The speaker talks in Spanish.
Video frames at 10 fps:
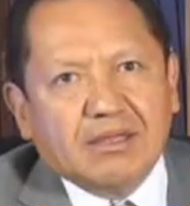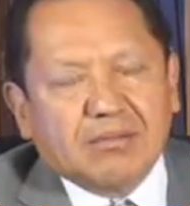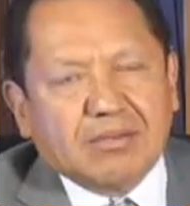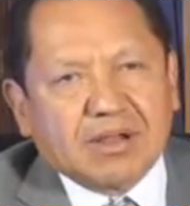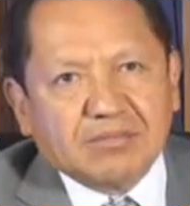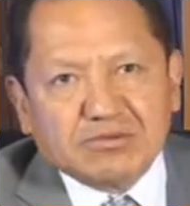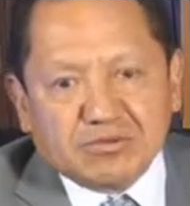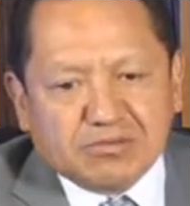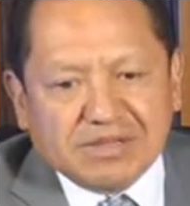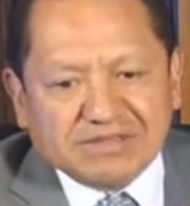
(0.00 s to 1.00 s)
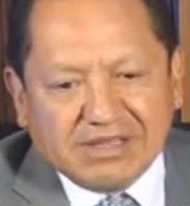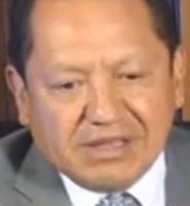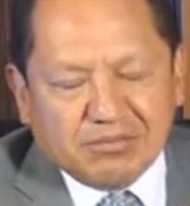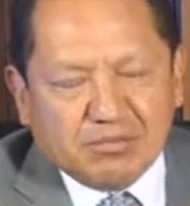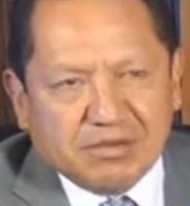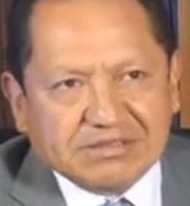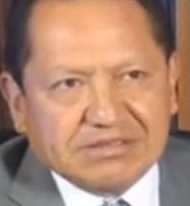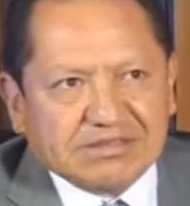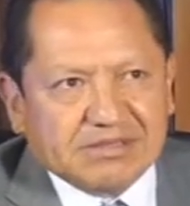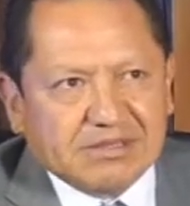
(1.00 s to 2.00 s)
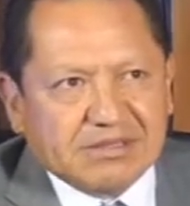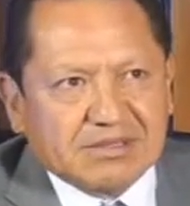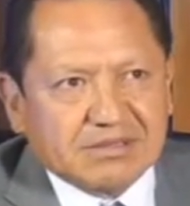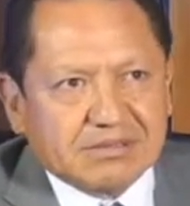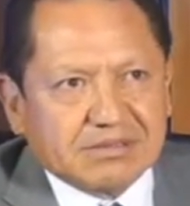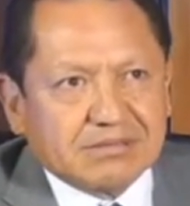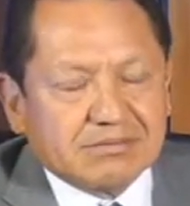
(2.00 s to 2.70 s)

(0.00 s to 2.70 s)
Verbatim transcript: Para mi sorpresa, pues este,